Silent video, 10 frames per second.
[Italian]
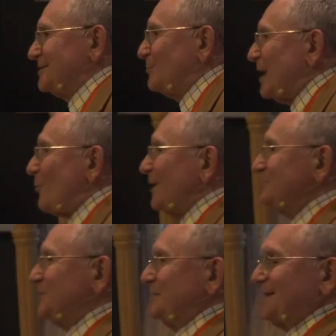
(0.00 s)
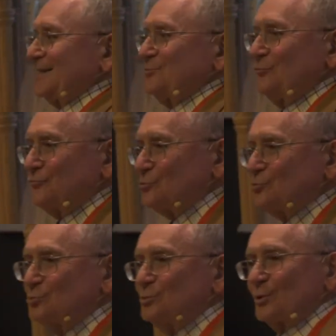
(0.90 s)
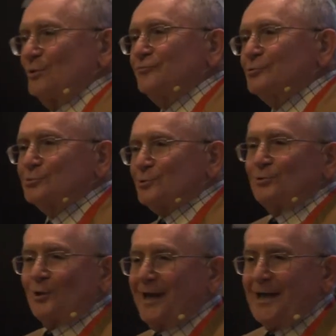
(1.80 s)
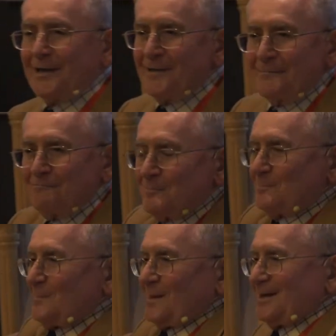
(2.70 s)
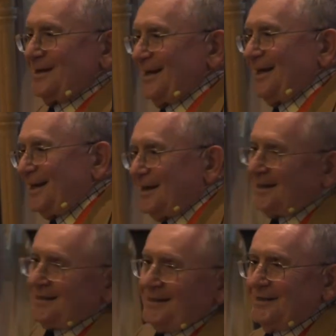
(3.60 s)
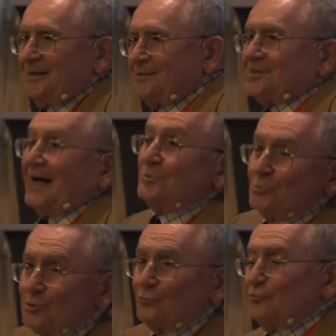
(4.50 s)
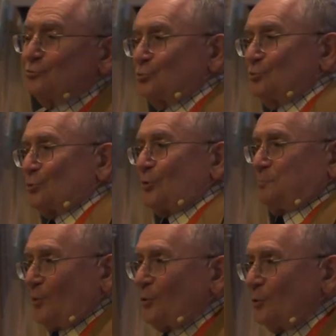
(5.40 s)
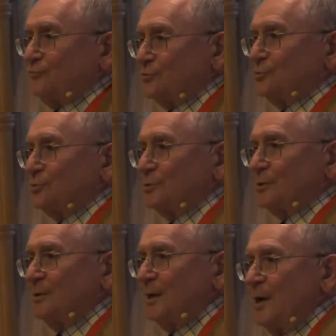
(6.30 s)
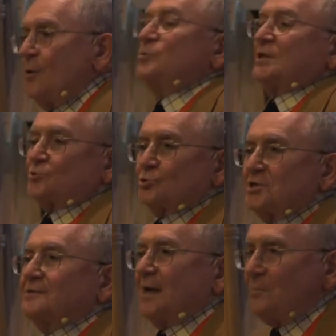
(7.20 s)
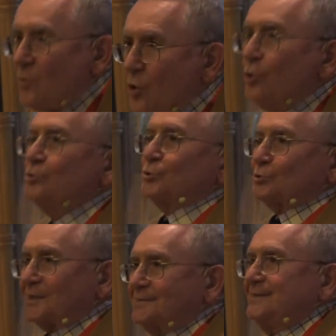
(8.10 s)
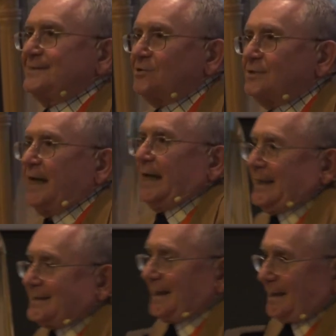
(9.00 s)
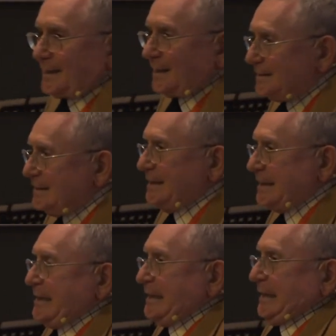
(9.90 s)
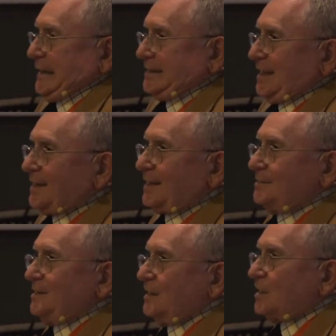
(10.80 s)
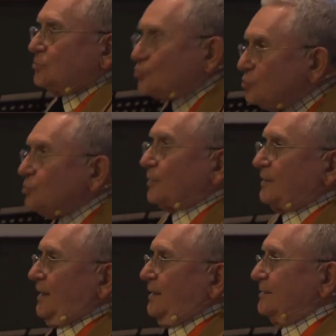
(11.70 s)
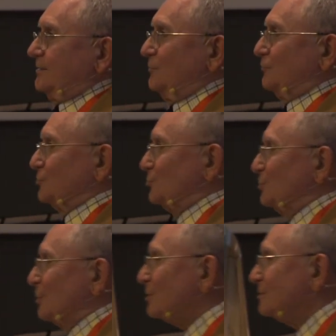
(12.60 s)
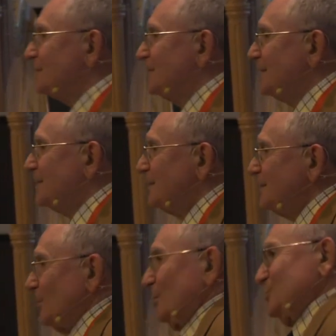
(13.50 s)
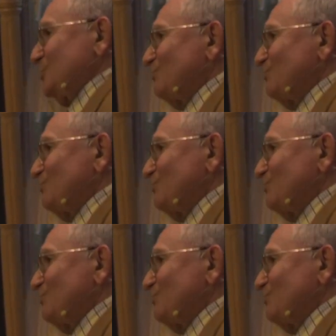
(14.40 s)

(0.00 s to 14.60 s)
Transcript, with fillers: C'è una quantità di futuro, il futuro non è eh, tanto futuro, poco futuro. Una società molto tradizionale cerca di, cerca di ridurre il futuro, no?